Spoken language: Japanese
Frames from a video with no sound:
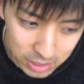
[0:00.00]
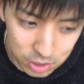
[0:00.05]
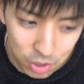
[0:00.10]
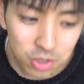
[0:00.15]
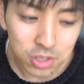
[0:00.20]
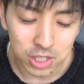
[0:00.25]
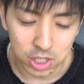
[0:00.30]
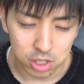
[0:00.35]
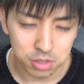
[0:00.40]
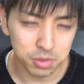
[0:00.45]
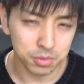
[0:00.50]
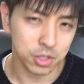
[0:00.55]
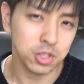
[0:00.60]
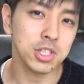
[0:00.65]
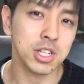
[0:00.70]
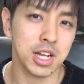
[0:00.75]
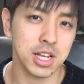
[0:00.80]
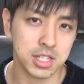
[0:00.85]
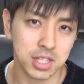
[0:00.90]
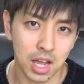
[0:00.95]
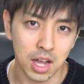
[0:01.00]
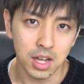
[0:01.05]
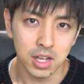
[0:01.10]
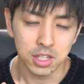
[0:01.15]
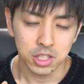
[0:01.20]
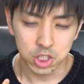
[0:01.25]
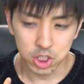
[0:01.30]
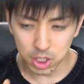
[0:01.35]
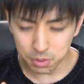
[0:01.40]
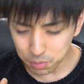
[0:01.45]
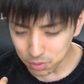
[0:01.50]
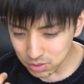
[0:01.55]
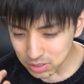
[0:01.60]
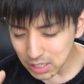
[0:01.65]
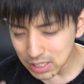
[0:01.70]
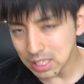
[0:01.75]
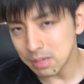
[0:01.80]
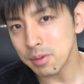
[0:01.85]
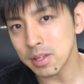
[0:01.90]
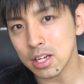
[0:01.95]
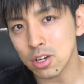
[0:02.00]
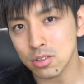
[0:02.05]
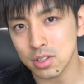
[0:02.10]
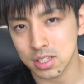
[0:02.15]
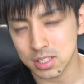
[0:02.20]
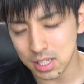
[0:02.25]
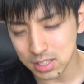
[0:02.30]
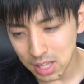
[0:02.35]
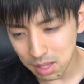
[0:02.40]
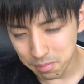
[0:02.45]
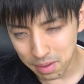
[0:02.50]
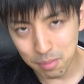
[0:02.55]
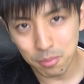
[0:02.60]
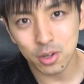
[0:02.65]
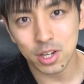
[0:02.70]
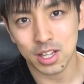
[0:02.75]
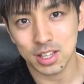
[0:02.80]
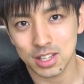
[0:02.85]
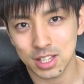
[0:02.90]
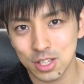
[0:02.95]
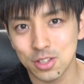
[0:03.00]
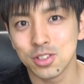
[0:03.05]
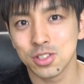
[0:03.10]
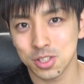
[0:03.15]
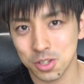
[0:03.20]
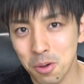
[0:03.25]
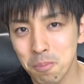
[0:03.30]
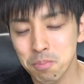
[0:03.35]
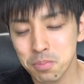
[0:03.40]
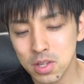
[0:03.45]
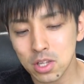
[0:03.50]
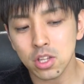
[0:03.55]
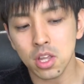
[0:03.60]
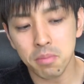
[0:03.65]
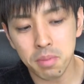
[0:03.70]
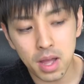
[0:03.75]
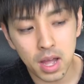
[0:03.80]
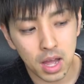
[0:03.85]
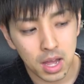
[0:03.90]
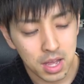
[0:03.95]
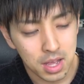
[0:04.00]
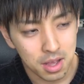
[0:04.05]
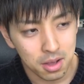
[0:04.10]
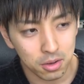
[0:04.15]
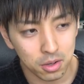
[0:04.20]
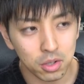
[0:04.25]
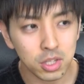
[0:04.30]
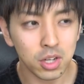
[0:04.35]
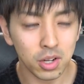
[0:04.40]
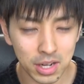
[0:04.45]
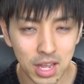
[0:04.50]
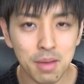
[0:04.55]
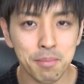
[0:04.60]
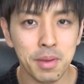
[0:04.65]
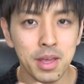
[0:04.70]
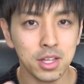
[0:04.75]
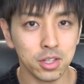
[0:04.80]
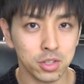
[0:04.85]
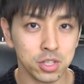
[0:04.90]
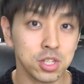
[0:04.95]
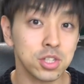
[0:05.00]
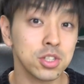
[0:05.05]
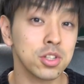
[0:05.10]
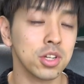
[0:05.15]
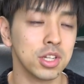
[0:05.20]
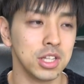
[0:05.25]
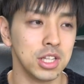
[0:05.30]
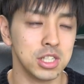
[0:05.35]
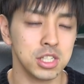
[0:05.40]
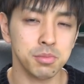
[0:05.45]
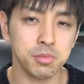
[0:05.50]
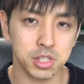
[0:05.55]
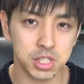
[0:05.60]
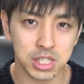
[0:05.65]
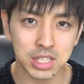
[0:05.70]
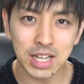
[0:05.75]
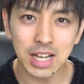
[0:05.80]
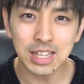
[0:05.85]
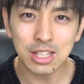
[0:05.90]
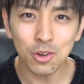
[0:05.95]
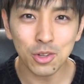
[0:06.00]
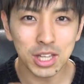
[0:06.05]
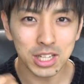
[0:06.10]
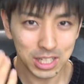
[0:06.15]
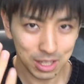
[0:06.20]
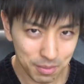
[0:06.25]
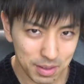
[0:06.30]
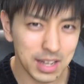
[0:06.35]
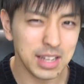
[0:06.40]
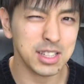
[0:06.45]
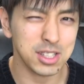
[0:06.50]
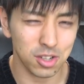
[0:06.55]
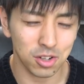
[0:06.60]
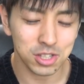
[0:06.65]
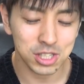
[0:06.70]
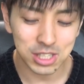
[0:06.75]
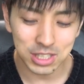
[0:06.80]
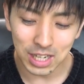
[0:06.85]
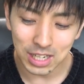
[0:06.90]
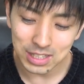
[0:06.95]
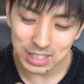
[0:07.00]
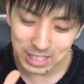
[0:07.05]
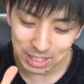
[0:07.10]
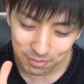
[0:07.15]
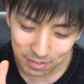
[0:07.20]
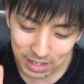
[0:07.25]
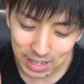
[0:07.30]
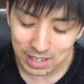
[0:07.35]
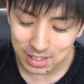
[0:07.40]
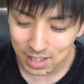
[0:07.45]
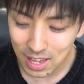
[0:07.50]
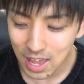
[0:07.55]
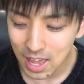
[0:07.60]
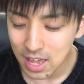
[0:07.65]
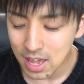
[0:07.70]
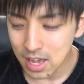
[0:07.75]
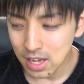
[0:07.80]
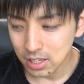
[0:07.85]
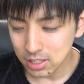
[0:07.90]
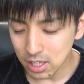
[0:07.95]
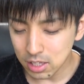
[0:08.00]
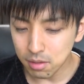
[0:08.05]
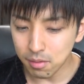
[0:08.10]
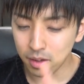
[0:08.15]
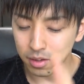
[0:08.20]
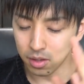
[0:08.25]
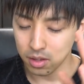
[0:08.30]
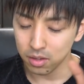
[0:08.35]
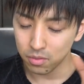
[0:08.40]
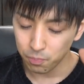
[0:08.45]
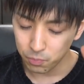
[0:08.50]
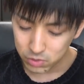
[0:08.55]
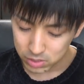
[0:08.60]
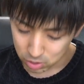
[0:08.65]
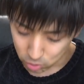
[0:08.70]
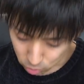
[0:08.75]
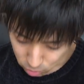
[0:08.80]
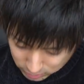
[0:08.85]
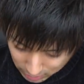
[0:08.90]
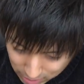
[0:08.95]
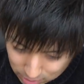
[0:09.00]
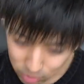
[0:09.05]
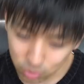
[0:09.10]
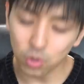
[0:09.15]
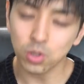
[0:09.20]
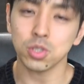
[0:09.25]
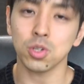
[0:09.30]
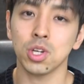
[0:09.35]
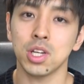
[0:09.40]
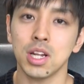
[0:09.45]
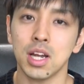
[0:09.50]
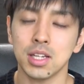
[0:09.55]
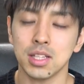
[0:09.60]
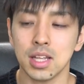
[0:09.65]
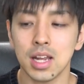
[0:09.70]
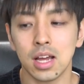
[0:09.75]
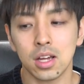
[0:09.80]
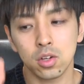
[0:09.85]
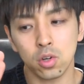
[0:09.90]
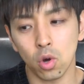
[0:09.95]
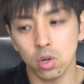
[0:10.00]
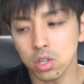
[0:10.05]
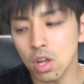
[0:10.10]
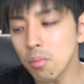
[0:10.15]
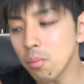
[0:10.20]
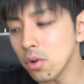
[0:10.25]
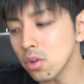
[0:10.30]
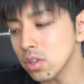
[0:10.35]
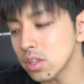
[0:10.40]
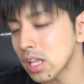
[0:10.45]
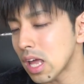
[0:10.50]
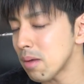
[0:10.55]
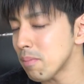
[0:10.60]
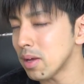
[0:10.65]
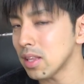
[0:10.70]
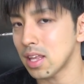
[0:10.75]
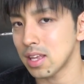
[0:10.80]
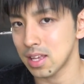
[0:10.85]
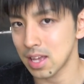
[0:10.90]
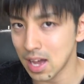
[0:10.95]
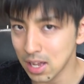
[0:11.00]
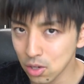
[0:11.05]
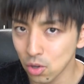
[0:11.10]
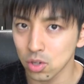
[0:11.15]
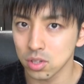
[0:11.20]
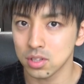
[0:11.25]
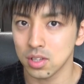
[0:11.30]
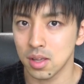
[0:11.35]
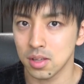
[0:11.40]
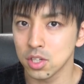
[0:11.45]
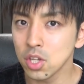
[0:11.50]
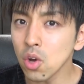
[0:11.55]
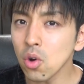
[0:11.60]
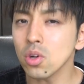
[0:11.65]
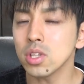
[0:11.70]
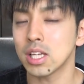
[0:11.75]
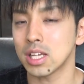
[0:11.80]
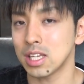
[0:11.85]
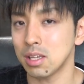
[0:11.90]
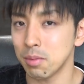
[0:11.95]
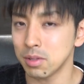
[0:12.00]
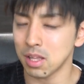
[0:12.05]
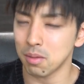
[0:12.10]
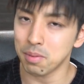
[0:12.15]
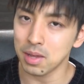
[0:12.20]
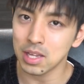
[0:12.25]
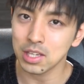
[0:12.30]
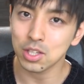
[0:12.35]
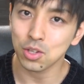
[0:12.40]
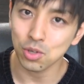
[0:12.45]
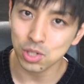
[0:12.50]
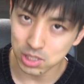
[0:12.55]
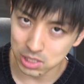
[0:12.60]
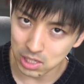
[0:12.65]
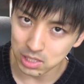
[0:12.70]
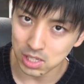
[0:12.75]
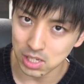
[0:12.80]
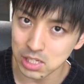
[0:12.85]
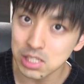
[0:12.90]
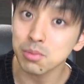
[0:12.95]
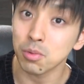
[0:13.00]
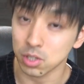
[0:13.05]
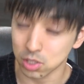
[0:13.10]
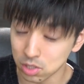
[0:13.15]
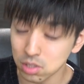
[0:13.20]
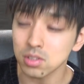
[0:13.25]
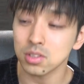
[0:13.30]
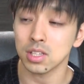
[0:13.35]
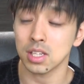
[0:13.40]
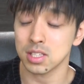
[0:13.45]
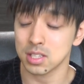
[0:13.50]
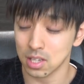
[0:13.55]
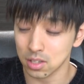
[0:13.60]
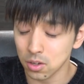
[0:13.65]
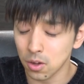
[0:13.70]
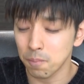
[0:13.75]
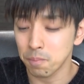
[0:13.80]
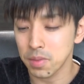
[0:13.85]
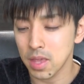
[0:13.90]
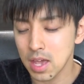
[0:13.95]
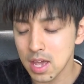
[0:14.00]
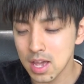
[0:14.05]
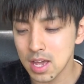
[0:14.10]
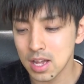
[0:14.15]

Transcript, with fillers: よくね、自分言うじゃないですか。自分で決めたことは絶対守れって言うんですよ。例えば、俺ね、勉強するときに自分時間のことは決めないんですよ。時間で決めないで、例えば、そう、参考書開いたら、この問題までやろうって、量で決めて勉強しなっていつも言うんですけど、